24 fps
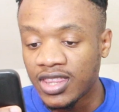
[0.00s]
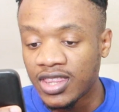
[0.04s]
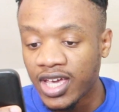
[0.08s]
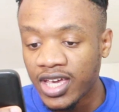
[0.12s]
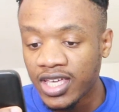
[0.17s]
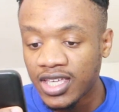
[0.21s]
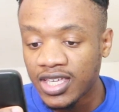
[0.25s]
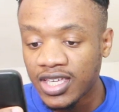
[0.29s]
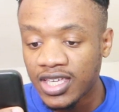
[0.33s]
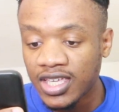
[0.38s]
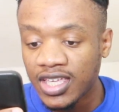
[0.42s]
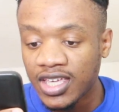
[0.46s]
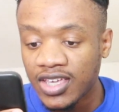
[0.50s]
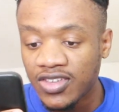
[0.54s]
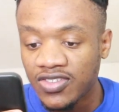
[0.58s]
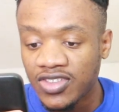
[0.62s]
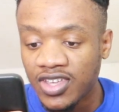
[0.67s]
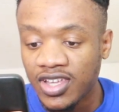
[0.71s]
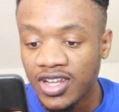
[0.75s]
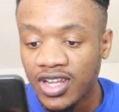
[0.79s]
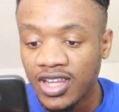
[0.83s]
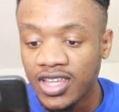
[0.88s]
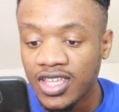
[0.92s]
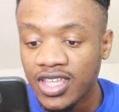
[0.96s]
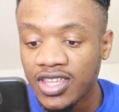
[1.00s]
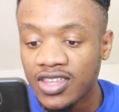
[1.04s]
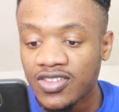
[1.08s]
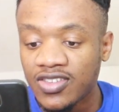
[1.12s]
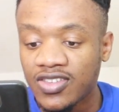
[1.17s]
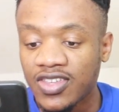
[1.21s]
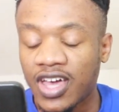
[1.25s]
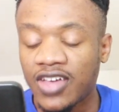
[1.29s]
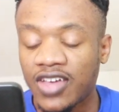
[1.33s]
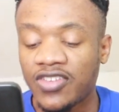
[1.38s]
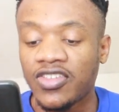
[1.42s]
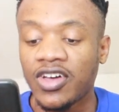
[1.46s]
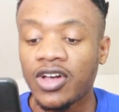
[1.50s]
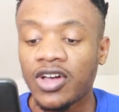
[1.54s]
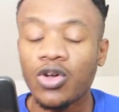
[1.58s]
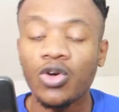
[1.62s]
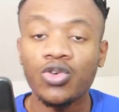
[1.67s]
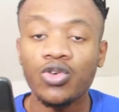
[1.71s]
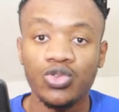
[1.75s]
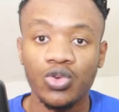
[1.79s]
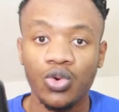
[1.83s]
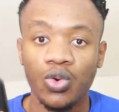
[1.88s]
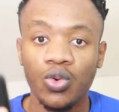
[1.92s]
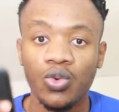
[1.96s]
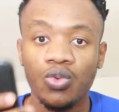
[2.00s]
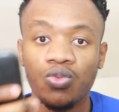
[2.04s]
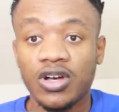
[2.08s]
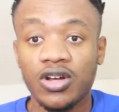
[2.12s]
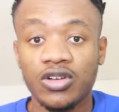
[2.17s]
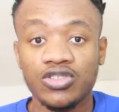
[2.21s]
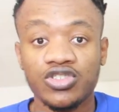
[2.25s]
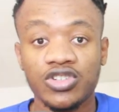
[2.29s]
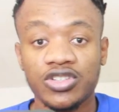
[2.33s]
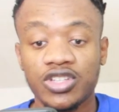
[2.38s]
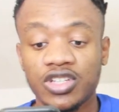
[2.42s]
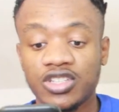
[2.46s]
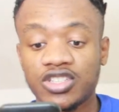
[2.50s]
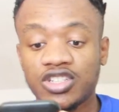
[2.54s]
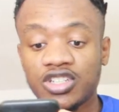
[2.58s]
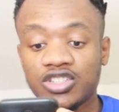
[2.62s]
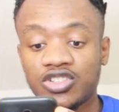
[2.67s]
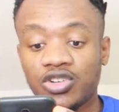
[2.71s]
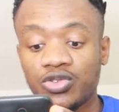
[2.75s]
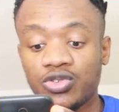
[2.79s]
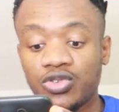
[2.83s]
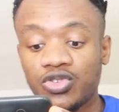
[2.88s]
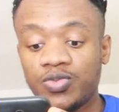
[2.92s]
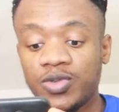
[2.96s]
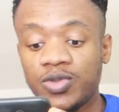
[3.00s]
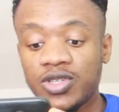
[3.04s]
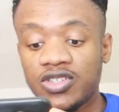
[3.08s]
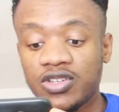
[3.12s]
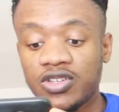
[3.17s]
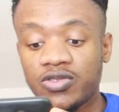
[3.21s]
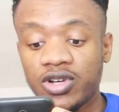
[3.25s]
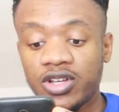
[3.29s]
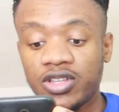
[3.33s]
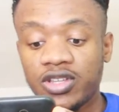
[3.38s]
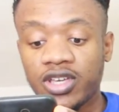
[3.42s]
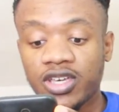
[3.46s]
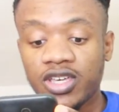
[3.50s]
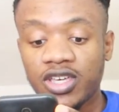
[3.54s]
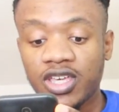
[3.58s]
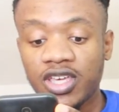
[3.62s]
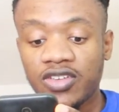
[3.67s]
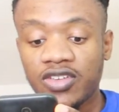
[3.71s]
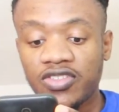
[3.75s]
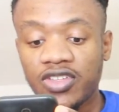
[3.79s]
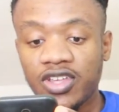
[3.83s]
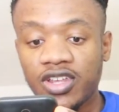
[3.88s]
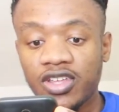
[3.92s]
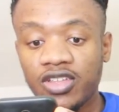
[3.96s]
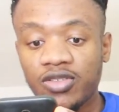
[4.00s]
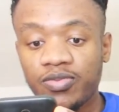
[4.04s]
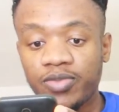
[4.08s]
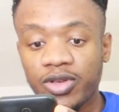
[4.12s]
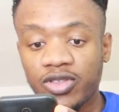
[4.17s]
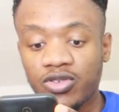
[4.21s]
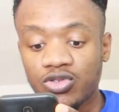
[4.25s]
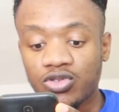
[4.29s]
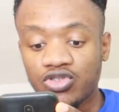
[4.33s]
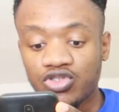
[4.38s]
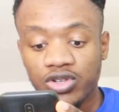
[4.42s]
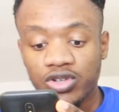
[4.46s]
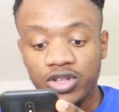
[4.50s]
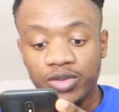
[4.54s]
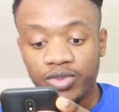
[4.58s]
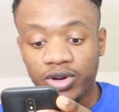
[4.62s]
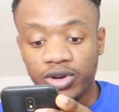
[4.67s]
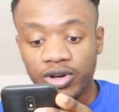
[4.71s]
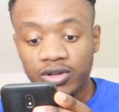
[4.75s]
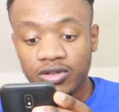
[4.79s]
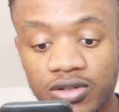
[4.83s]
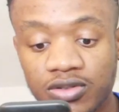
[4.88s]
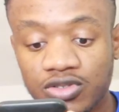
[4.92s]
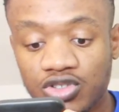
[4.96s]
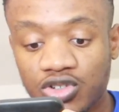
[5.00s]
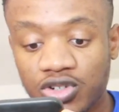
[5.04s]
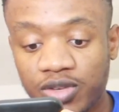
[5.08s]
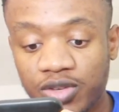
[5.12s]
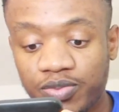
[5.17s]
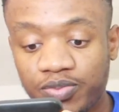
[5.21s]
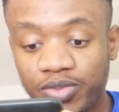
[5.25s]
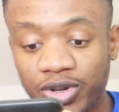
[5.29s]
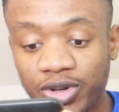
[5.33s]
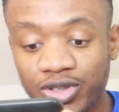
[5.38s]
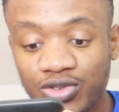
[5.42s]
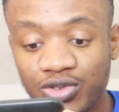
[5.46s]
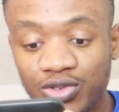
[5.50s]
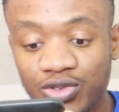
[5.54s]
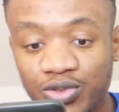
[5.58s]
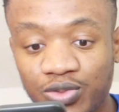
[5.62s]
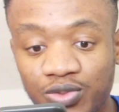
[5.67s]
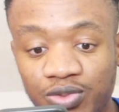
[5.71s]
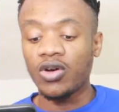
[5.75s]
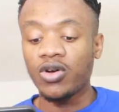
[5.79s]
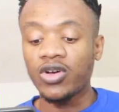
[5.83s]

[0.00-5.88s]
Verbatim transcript: Nike XT Elite à 5 alors je suis en train de chercher en deux spies, c'est quoi les Nike XT parce que je connais pas, je connais pas du tout.